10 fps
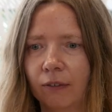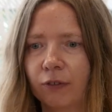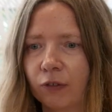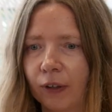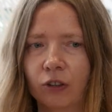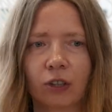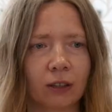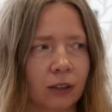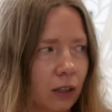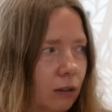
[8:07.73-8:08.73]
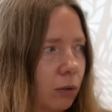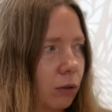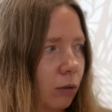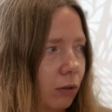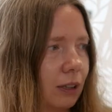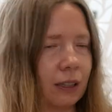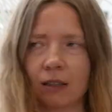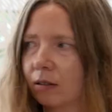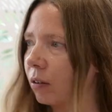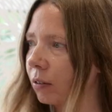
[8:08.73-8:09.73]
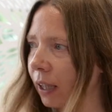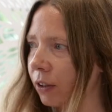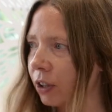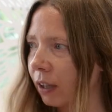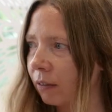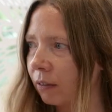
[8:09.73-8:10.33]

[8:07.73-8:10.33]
w świecie tym, który nas otacza.